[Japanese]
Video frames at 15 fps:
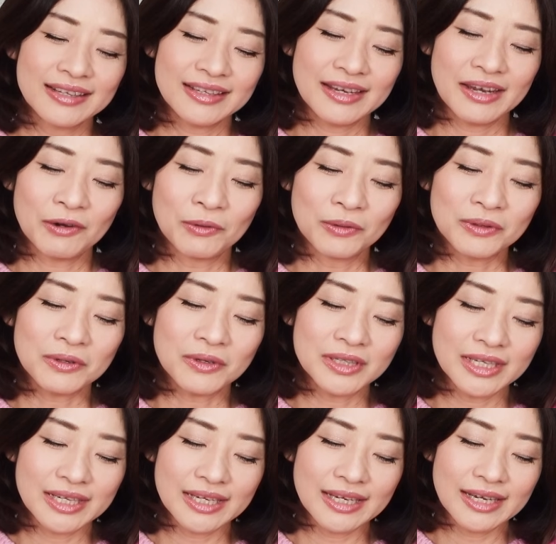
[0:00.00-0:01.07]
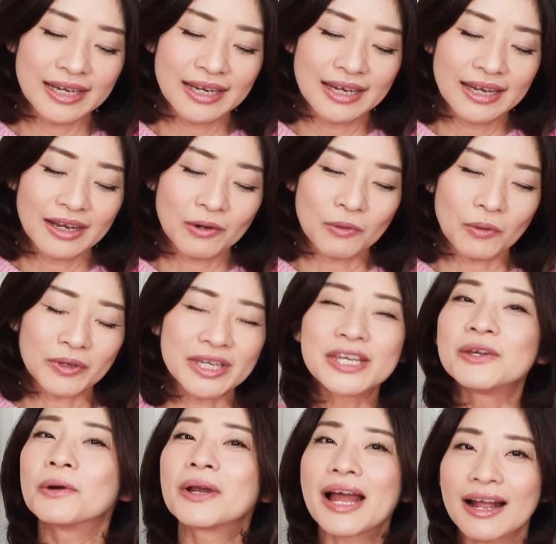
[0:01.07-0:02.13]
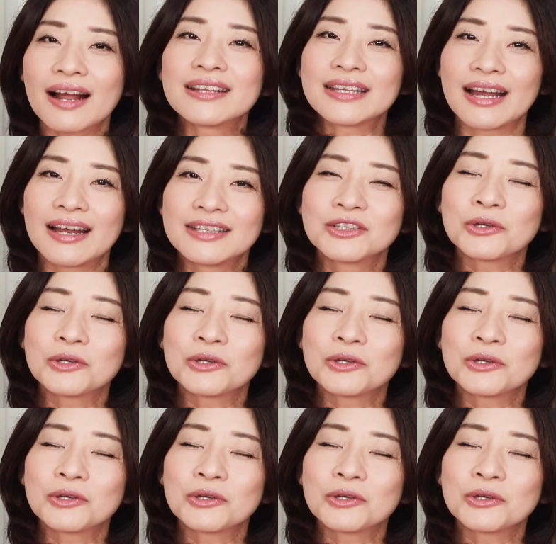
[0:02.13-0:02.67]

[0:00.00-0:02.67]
で、本当に、こう清らかな